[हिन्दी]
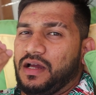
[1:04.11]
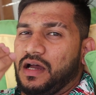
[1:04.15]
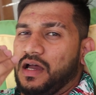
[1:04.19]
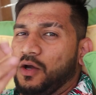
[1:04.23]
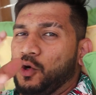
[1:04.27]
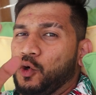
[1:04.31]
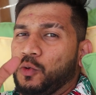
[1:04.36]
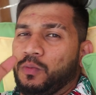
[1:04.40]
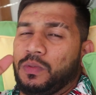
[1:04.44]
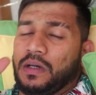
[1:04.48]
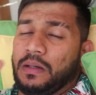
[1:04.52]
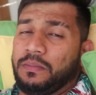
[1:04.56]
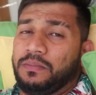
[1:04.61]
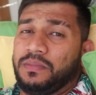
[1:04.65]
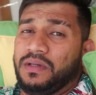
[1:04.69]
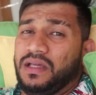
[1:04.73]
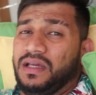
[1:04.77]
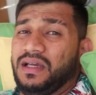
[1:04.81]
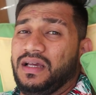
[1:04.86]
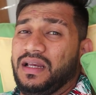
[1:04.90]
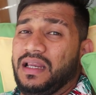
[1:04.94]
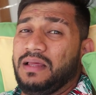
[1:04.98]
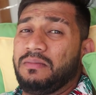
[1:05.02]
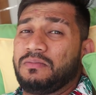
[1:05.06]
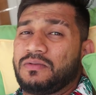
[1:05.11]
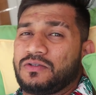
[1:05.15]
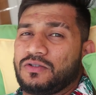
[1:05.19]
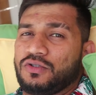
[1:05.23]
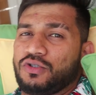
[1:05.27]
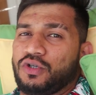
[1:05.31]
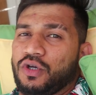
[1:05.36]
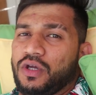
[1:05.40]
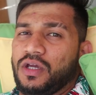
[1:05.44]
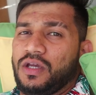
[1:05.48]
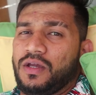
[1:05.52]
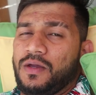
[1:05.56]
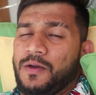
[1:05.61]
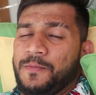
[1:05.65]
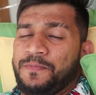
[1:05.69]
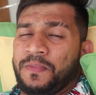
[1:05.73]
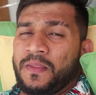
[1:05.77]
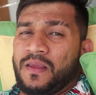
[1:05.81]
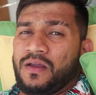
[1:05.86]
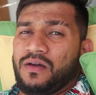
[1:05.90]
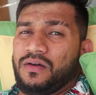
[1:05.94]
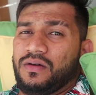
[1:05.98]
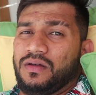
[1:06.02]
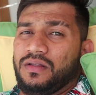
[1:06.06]
आई होप आपने ग्लिम्स जो है
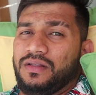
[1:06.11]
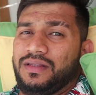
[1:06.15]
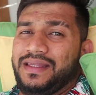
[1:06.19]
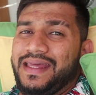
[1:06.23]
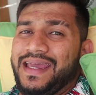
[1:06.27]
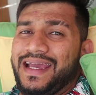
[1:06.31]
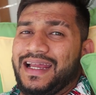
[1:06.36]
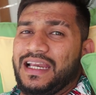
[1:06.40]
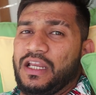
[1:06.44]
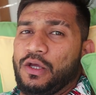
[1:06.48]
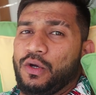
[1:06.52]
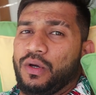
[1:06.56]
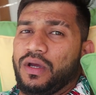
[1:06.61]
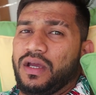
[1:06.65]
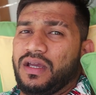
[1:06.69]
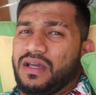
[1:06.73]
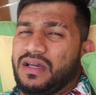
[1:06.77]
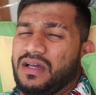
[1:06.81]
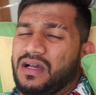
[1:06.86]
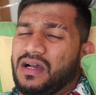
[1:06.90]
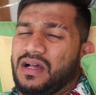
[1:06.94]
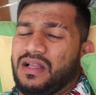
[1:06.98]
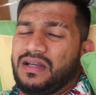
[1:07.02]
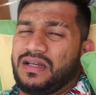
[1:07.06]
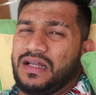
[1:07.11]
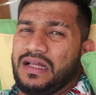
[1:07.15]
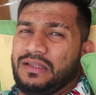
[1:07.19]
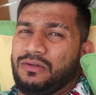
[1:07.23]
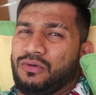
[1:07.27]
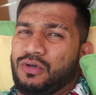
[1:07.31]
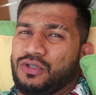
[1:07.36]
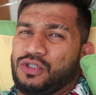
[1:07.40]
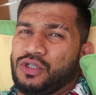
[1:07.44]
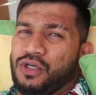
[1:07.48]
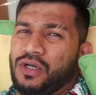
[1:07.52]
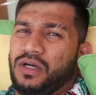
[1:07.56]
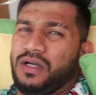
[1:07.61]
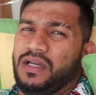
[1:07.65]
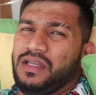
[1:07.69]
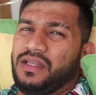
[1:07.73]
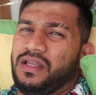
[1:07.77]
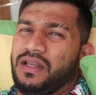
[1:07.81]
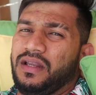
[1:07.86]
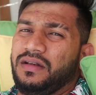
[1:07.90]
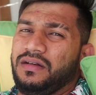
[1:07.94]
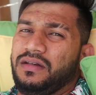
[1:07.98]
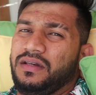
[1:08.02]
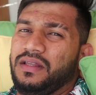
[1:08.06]
देख लिए होगे कल रात को जो
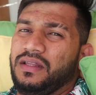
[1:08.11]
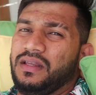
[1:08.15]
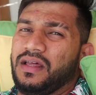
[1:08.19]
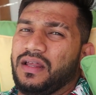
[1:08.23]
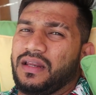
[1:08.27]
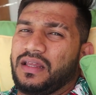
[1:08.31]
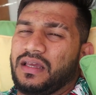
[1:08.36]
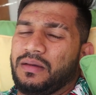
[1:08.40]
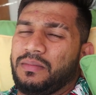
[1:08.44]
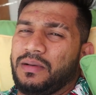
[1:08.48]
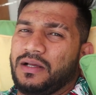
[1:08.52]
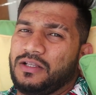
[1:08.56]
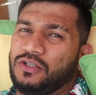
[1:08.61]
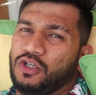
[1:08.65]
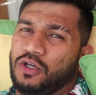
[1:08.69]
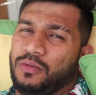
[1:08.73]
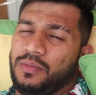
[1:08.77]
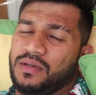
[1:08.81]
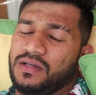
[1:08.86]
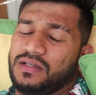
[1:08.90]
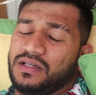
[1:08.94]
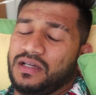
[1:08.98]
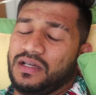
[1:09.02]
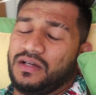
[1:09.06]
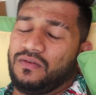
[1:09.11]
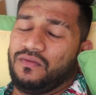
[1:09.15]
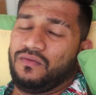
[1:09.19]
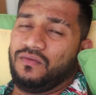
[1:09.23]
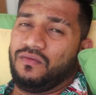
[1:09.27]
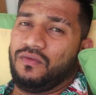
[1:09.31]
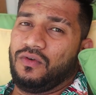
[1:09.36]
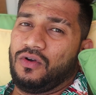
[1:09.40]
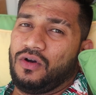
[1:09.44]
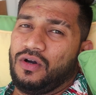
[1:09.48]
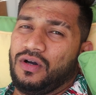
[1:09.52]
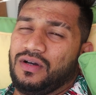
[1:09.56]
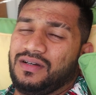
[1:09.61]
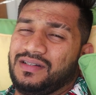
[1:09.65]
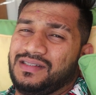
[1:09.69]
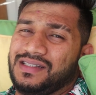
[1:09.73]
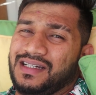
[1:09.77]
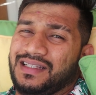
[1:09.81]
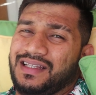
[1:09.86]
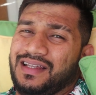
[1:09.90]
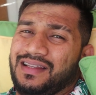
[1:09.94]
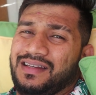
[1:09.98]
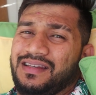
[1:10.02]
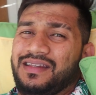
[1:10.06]
है डिनर के बाद जो है मैं व्लॉग
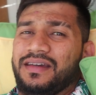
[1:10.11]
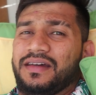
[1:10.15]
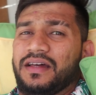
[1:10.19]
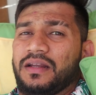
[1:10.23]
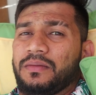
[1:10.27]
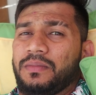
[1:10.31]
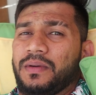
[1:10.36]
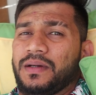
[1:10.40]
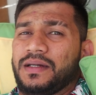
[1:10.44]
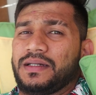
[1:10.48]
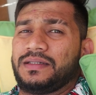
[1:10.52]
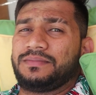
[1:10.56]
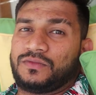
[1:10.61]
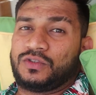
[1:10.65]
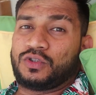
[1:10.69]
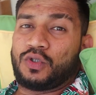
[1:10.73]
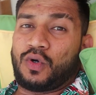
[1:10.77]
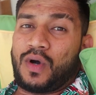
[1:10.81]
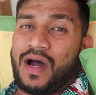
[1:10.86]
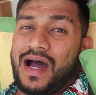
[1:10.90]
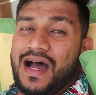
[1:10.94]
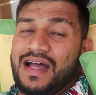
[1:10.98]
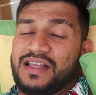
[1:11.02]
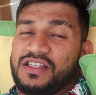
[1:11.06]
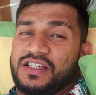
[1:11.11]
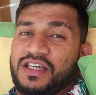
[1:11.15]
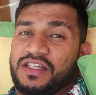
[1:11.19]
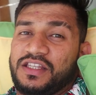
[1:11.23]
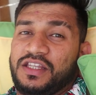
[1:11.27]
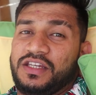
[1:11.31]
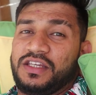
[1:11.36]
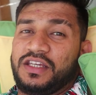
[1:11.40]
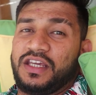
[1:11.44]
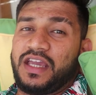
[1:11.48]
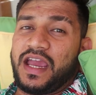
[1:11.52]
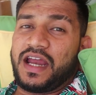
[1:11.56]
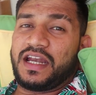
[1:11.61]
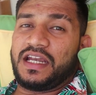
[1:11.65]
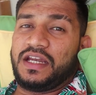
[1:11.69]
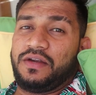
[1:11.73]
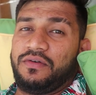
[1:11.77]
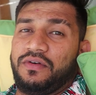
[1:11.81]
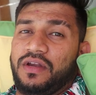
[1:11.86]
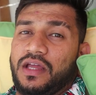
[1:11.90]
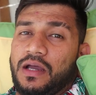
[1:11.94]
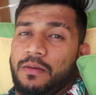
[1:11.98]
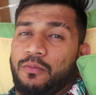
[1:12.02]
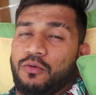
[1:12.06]
ज़्यादा नहीं कर पाया तो आज के दिन की
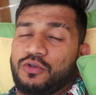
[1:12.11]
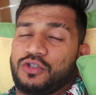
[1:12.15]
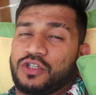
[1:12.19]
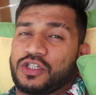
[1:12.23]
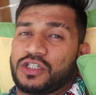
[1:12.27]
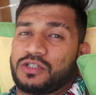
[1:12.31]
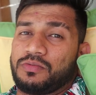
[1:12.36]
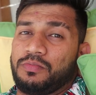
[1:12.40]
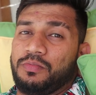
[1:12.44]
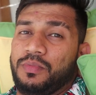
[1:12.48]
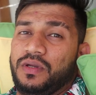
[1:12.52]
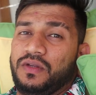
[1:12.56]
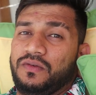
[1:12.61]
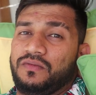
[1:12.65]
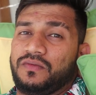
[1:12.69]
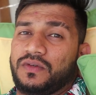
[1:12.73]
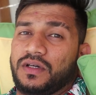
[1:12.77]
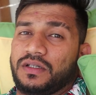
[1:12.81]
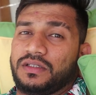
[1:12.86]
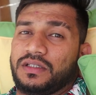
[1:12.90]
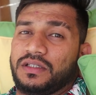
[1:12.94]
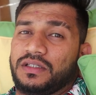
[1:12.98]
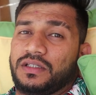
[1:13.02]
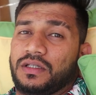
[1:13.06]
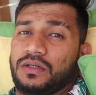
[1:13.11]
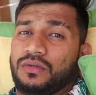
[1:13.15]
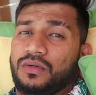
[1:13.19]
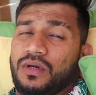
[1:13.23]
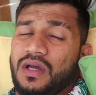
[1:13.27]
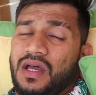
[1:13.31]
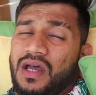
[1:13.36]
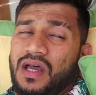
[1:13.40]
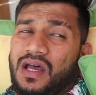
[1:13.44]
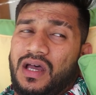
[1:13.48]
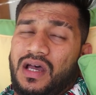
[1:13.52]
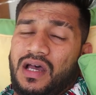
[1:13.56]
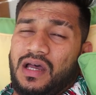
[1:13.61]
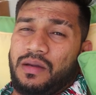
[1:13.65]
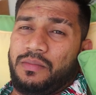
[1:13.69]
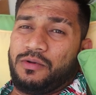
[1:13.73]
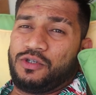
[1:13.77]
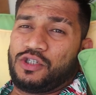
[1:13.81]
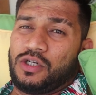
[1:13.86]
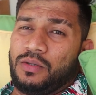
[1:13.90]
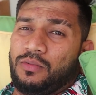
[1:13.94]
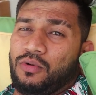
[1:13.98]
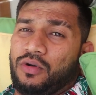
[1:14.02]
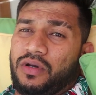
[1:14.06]
एक्टिविटी आपको जस्ट ब्रीफ कर देता हूँ
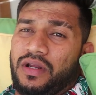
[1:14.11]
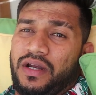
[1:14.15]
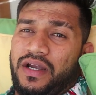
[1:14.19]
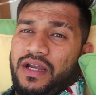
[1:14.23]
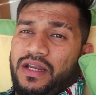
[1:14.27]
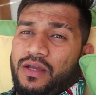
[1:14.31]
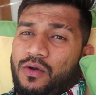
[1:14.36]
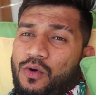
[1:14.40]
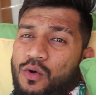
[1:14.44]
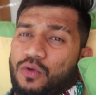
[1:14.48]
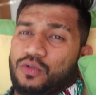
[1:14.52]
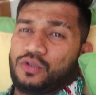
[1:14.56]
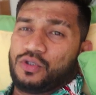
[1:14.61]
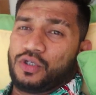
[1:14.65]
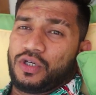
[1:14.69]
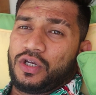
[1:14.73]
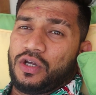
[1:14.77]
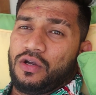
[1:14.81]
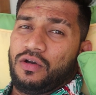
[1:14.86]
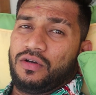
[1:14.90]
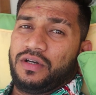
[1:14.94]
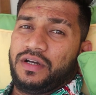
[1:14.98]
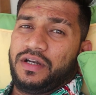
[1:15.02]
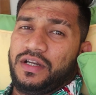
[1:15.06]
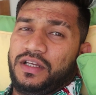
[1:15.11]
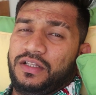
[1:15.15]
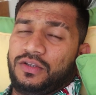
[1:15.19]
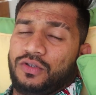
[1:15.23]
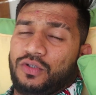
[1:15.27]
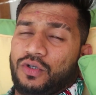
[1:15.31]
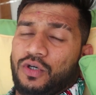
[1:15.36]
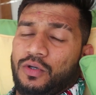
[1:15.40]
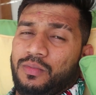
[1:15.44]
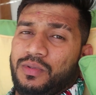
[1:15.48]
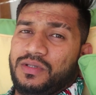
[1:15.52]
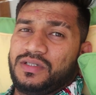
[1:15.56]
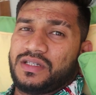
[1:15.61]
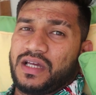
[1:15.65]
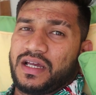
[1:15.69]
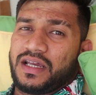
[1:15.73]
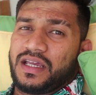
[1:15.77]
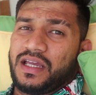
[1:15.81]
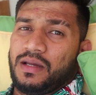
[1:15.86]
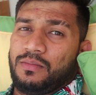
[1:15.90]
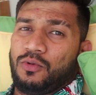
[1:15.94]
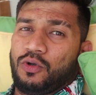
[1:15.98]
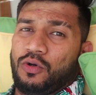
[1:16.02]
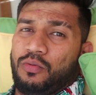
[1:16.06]
अभी जो हम लोग रेडी हो चुके हैं ऑलरेडी तो अभी
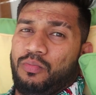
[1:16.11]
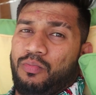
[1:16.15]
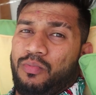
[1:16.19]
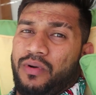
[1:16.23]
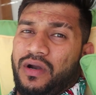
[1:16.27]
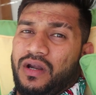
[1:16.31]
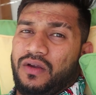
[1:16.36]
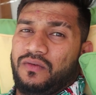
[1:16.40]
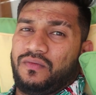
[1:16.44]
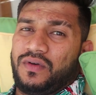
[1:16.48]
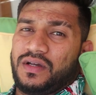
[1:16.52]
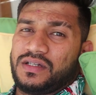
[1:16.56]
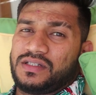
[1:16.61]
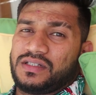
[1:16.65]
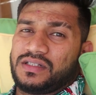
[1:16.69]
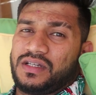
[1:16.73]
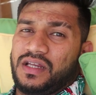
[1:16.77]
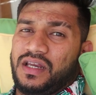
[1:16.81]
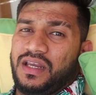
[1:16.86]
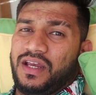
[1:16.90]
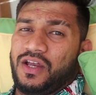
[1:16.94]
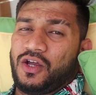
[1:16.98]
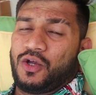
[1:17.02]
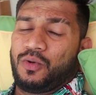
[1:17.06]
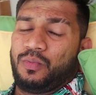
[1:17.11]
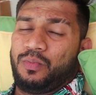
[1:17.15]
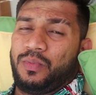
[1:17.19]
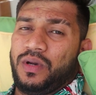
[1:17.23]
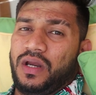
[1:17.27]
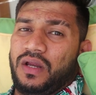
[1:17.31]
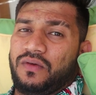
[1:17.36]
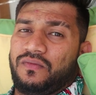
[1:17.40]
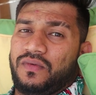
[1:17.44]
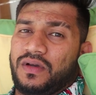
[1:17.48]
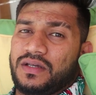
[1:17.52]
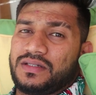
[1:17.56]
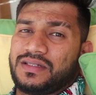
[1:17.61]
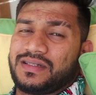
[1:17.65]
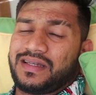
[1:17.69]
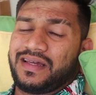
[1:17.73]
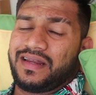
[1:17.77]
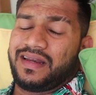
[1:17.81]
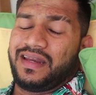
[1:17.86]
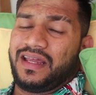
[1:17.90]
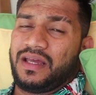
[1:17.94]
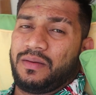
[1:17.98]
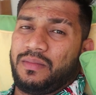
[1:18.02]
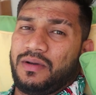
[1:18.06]
जाके हम लोग ब्रेकफास्ट करेंगे और ब्रेकफास्ट
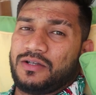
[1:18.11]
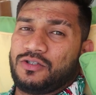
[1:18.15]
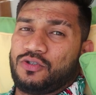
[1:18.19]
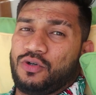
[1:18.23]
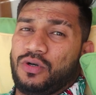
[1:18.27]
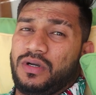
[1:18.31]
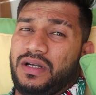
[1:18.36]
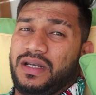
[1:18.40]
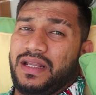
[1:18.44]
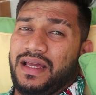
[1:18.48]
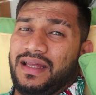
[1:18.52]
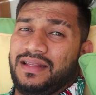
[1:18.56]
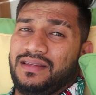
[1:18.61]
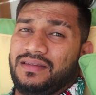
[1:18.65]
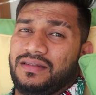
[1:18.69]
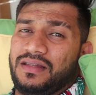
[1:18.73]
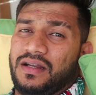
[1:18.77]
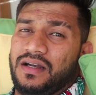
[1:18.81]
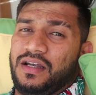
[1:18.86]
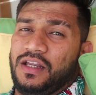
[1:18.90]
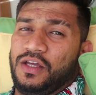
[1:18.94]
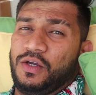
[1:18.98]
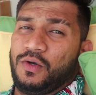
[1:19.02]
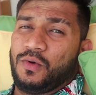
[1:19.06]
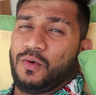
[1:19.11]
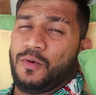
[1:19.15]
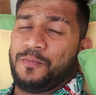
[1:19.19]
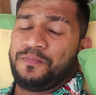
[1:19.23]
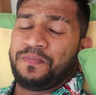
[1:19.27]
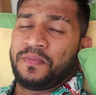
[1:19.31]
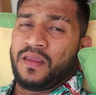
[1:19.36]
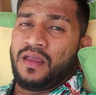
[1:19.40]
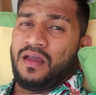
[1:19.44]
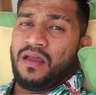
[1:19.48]
करने के बाद जो टेन थर्टी को